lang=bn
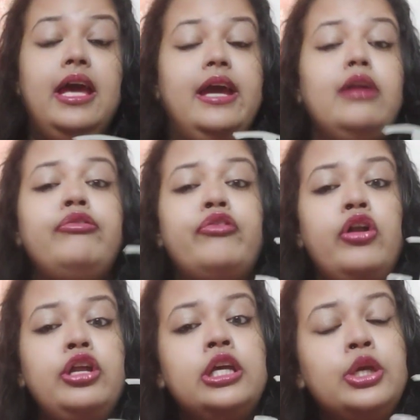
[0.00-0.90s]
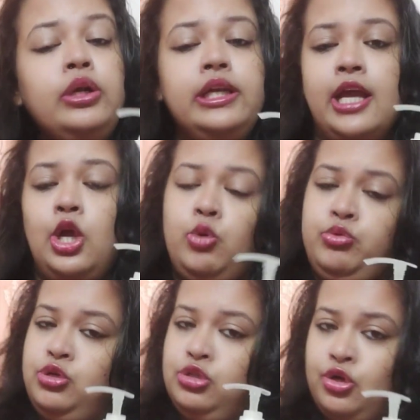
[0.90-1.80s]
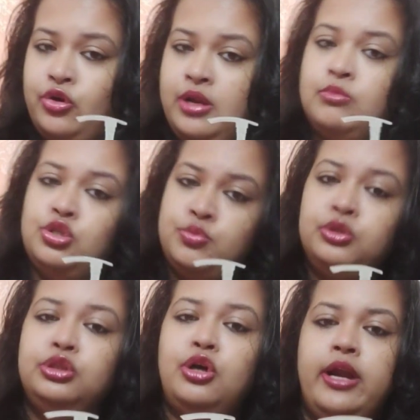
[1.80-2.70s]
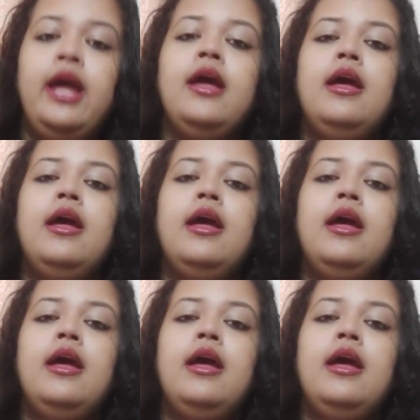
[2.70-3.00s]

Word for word: হেয়ার ফলিকিউলটাকে খুব সুন্দর করে মজবুত করে